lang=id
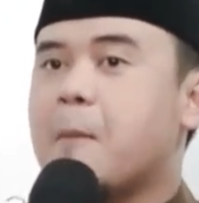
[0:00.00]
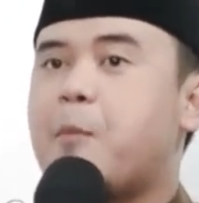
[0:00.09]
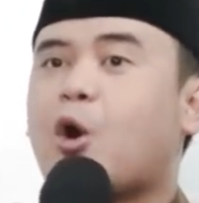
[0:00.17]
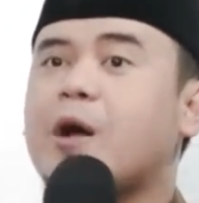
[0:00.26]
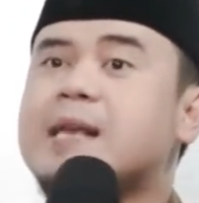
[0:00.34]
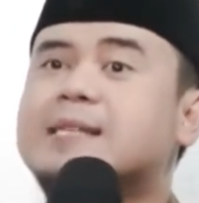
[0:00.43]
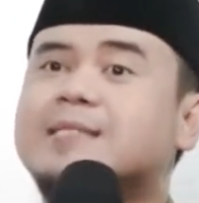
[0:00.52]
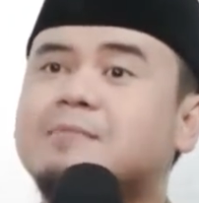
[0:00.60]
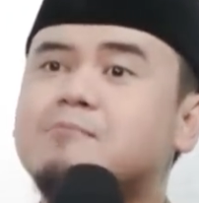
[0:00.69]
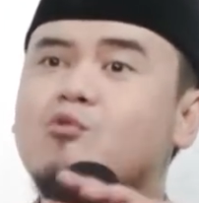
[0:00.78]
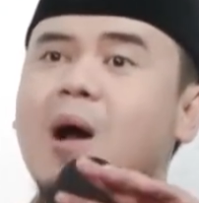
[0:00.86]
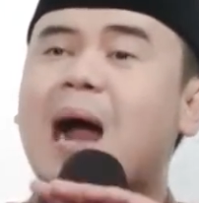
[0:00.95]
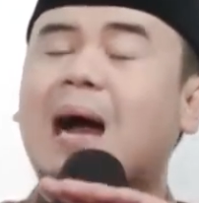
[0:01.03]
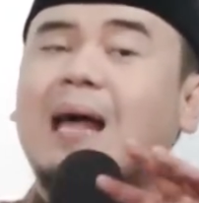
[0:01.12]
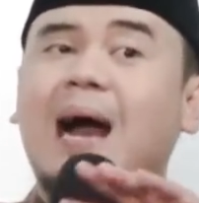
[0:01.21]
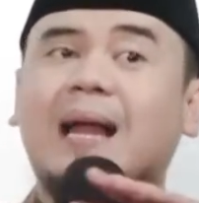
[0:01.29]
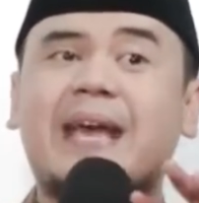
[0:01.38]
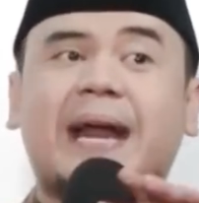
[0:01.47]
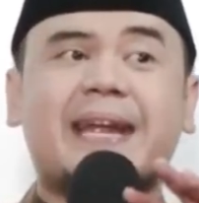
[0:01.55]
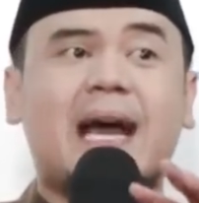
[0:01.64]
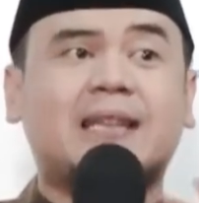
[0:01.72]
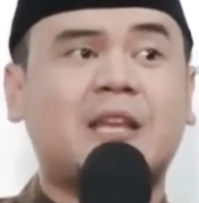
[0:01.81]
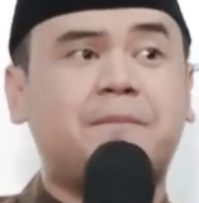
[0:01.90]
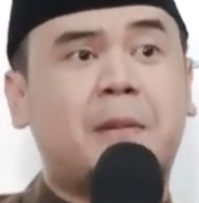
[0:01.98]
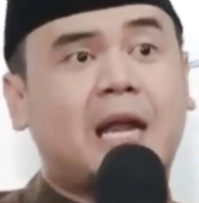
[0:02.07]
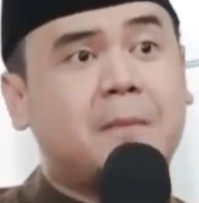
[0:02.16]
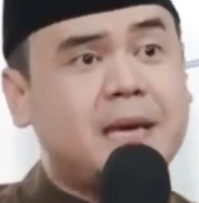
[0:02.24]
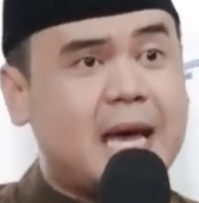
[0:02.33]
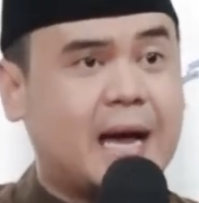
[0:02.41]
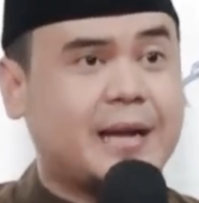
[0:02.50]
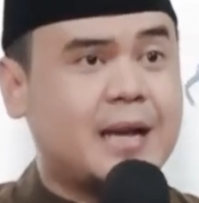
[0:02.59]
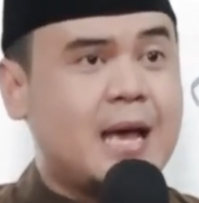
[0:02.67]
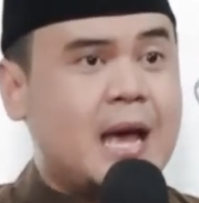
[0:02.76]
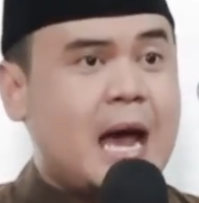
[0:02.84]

Pokoknya semua hal-hal yang negatif berlebihan.